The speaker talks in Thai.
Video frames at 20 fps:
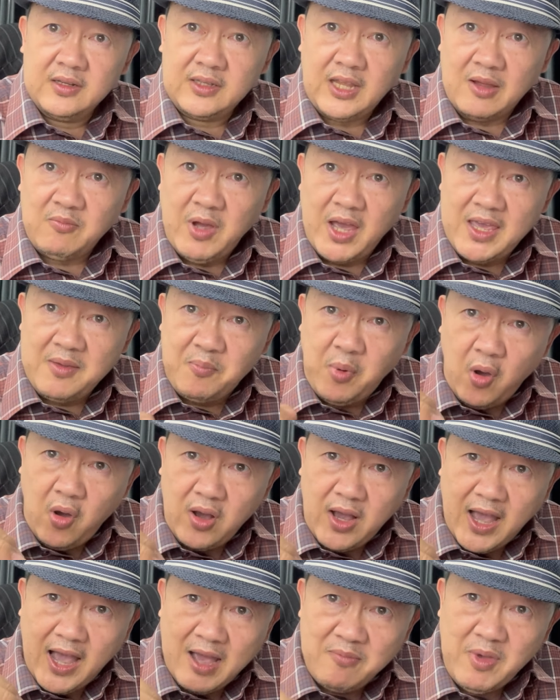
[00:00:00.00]
ทำให้พ่อ
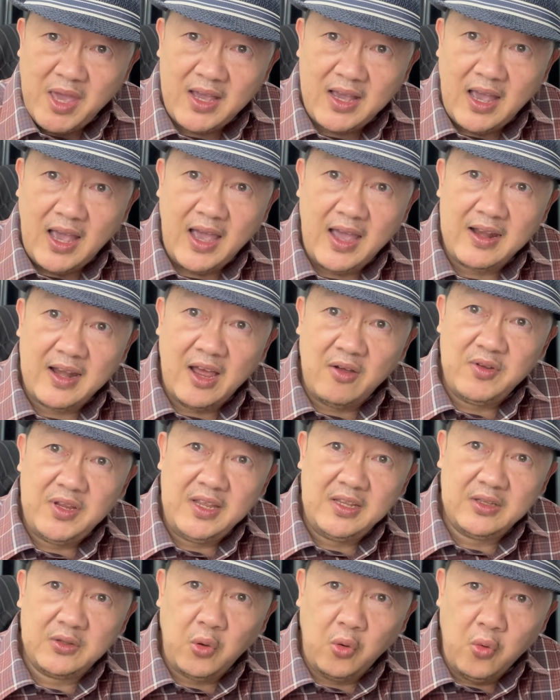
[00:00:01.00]
ค้าแม่ค้าเหล่านี้
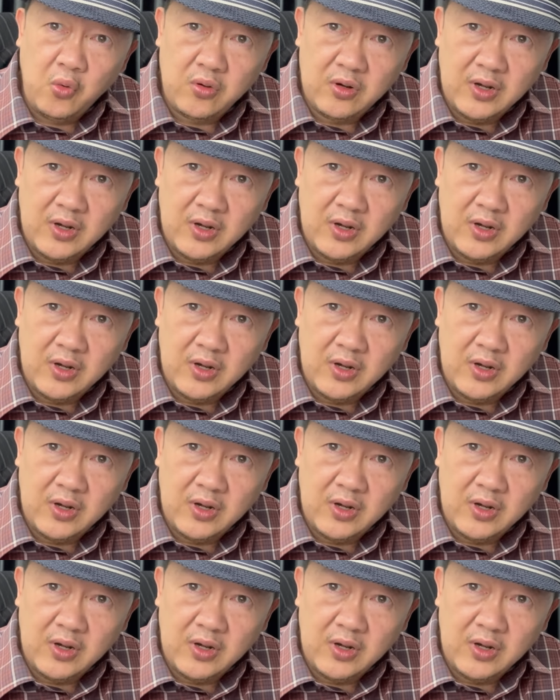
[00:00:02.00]
ถูก